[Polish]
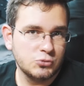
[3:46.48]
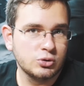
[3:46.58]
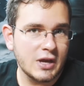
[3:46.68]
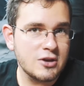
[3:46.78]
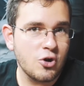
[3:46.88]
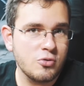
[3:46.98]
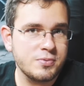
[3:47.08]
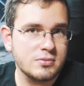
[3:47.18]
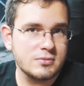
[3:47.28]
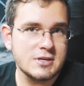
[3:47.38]
Tutaj
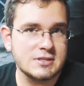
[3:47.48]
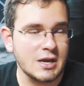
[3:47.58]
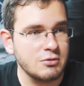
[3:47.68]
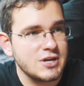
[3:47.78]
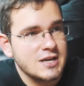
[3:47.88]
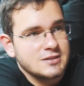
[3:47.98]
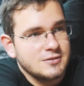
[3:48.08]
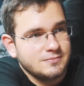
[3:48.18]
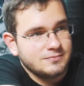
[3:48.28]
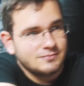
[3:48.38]
Hope jest cały czas.